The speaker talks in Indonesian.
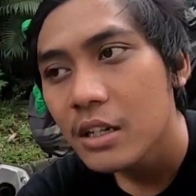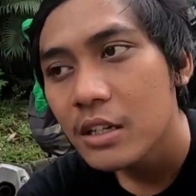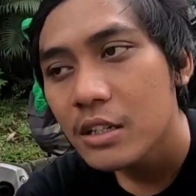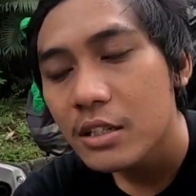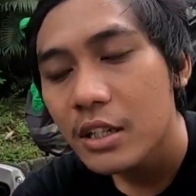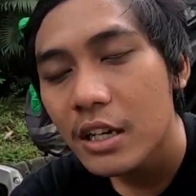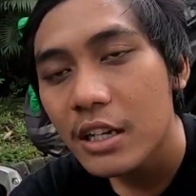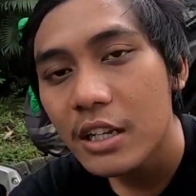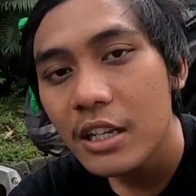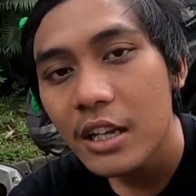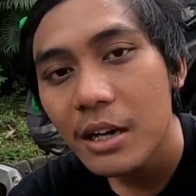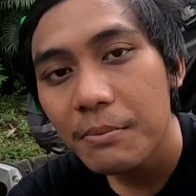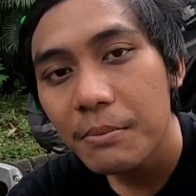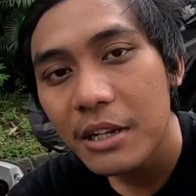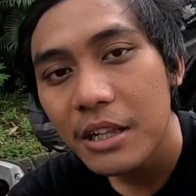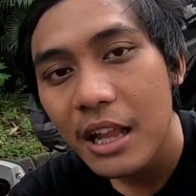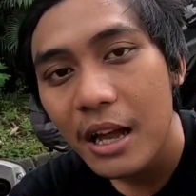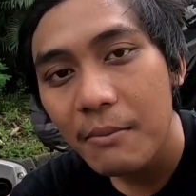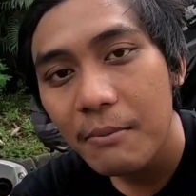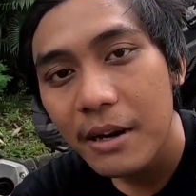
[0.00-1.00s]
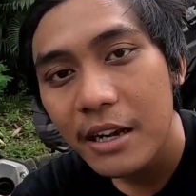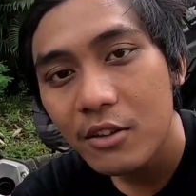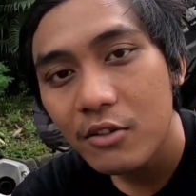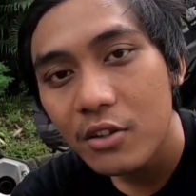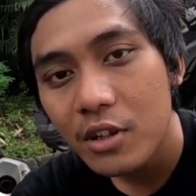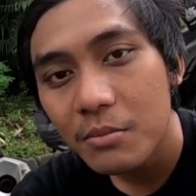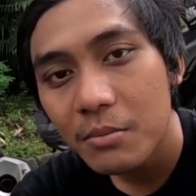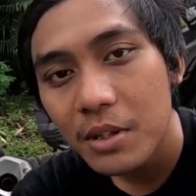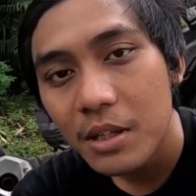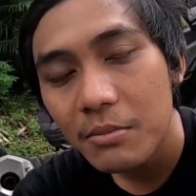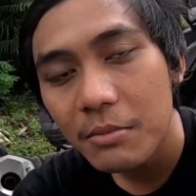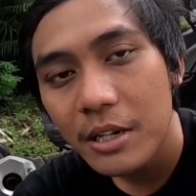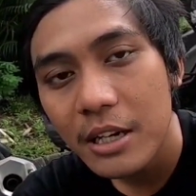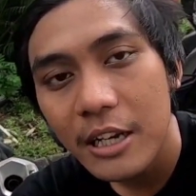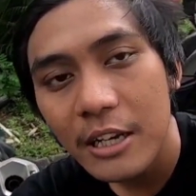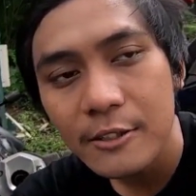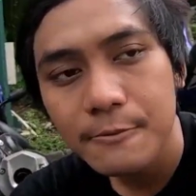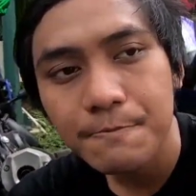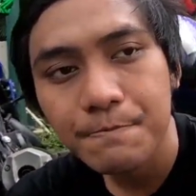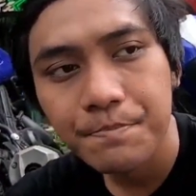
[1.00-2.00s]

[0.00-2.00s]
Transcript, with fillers: jadi yang pertama itu teman-teman ya